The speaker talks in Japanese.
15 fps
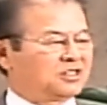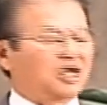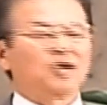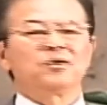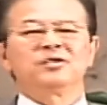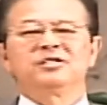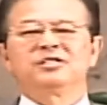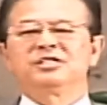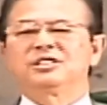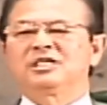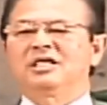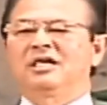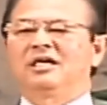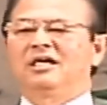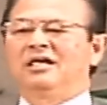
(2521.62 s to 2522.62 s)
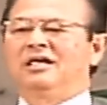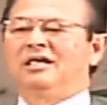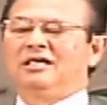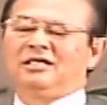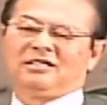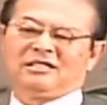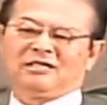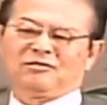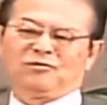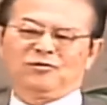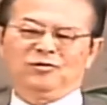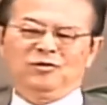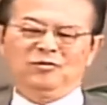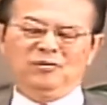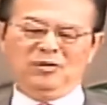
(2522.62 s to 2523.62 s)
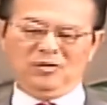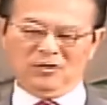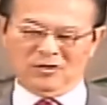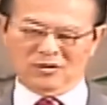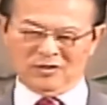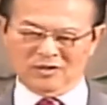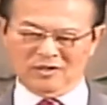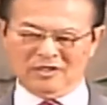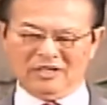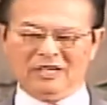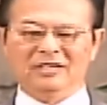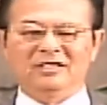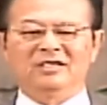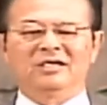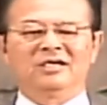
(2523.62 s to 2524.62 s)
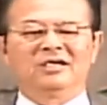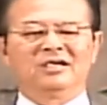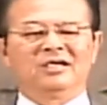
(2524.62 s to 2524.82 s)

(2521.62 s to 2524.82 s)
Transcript: 頼りにしていったところもやはり